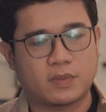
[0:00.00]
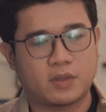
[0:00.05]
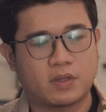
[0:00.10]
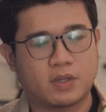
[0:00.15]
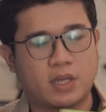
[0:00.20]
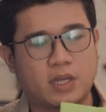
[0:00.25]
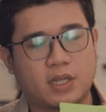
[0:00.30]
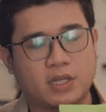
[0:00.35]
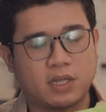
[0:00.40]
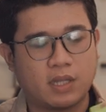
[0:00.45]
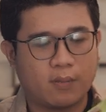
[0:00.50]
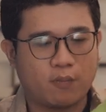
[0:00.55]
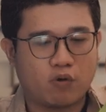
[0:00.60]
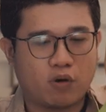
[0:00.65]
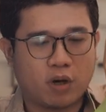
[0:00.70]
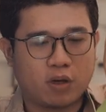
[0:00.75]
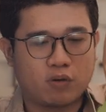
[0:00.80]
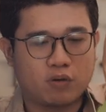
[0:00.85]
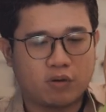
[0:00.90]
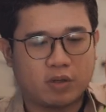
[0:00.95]
Oke kita
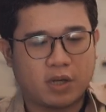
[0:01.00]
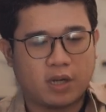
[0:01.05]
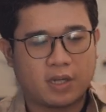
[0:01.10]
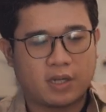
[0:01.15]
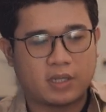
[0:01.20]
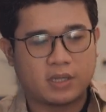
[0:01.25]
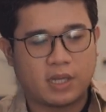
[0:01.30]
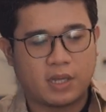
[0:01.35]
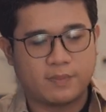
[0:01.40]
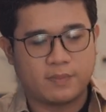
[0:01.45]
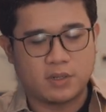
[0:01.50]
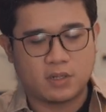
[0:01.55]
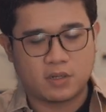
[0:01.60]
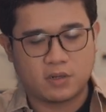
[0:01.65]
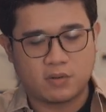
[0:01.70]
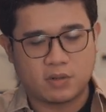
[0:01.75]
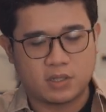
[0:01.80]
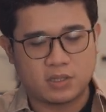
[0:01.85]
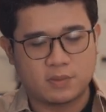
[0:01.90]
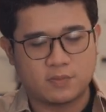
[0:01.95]
buka dulu ya, kita ambil
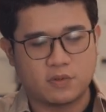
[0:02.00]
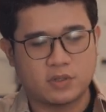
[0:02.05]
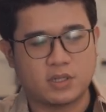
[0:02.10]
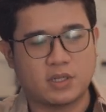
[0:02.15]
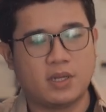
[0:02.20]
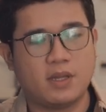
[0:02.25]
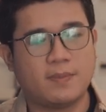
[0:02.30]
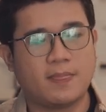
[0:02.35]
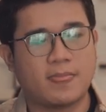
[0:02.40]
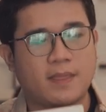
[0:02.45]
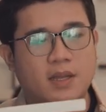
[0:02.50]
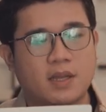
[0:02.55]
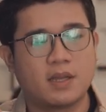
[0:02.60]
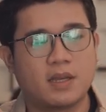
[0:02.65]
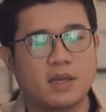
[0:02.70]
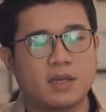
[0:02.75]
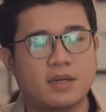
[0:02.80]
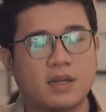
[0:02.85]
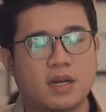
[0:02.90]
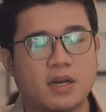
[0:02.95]
keluar semuanya.
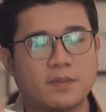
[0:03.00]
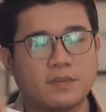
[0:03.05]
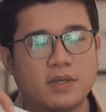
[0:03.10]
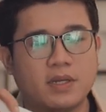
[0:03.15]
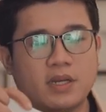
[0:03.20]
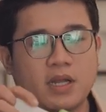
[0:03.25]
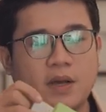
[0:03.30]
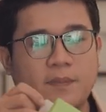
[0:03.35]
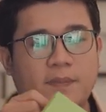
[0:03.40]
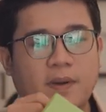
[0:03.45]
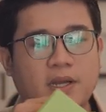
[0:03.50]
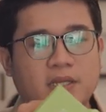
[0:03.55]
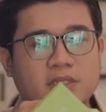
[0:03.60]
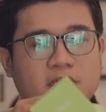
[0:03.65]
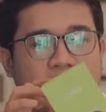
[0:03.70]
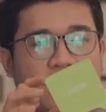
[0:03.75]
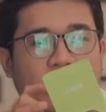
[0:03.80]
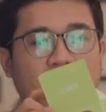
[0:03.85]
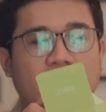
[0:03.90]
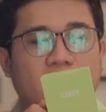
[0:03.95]
Dalamnya ada apa
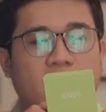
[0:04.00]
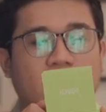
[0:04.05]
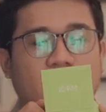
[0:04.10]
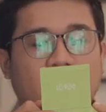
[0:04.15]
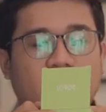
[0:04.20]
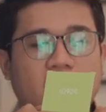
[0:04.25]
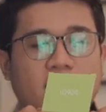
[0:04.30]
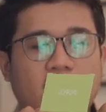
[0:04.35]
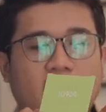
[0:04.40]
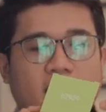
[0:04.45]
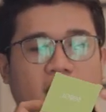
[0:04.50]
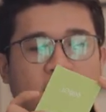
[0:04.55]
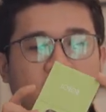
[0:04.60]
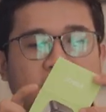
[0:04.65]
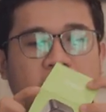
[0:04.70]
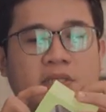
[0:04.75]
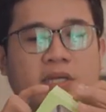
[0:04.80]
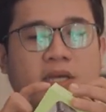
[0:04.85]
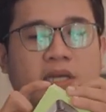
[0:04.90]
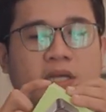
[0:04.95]
aja?
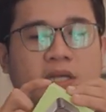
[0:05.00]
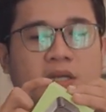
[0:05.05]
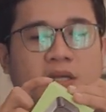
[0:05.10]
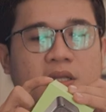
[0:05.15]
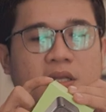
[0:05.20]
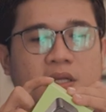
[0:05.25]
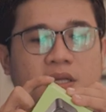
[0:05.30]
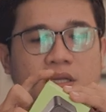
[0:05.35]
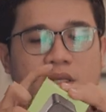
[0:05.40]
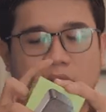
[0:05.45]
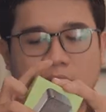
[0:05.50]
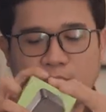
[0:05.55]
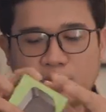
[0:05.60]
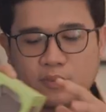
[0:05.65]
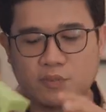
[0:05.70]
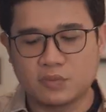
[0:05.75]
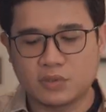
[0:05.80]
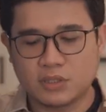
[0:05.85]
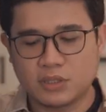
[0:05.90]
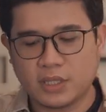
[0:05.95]
Dalamnya ini dia
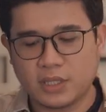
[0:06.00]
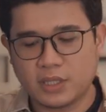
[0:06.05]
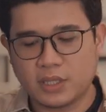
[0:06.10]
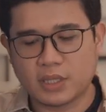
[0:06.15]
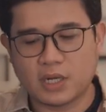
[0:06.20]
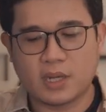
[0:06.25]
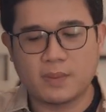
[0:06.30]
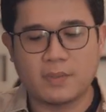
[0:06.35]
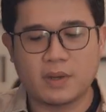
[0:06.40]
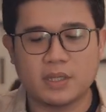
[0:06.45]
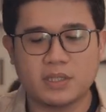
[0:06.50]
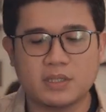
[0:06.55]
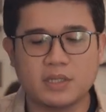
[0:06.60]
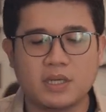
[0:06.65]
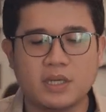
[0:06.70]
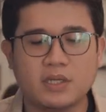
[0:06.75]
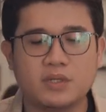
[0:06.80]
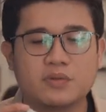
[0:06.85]
punya yang namanya